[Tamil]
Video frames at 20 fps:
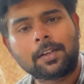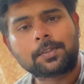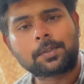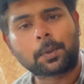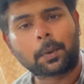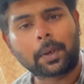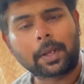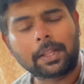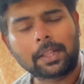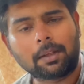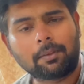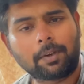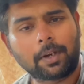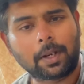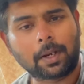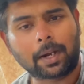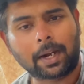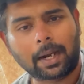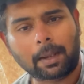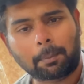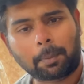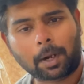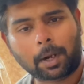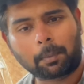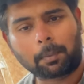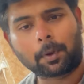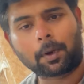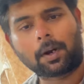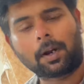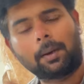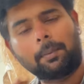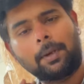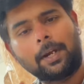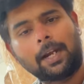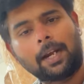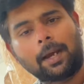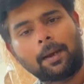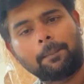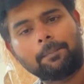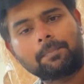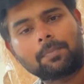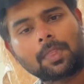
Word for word: ஸோ இந்த வீடியோவில் என்ன பார்க்க போகிறோம் அப்படின்னா